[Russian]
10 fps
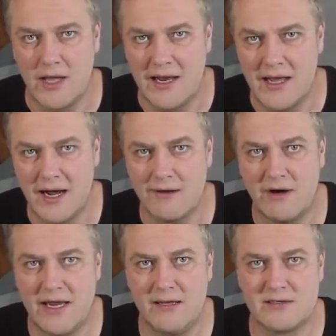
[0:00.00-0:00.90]
Я не
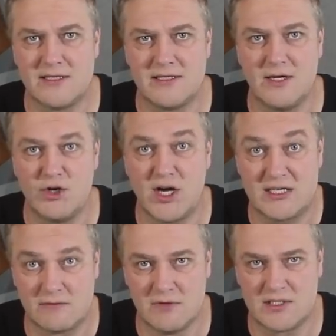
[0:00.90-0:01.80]
оговорился,
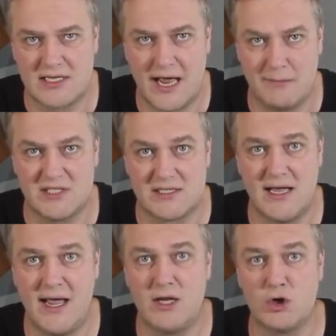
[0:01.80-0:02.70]
сейчас вы сами
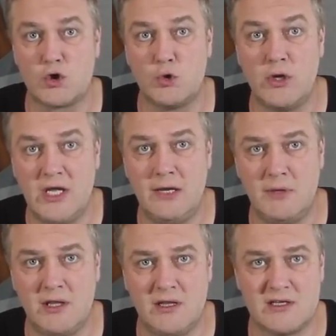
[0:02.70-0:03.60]
знаете, что
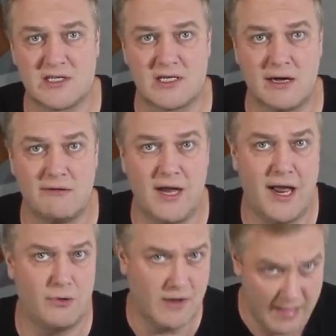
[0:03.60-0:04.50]
именно
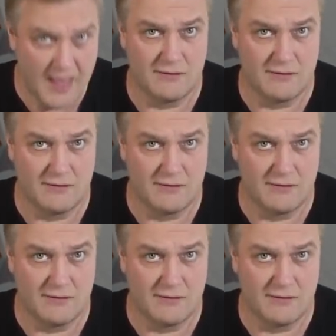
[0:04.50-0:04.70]
заставляют.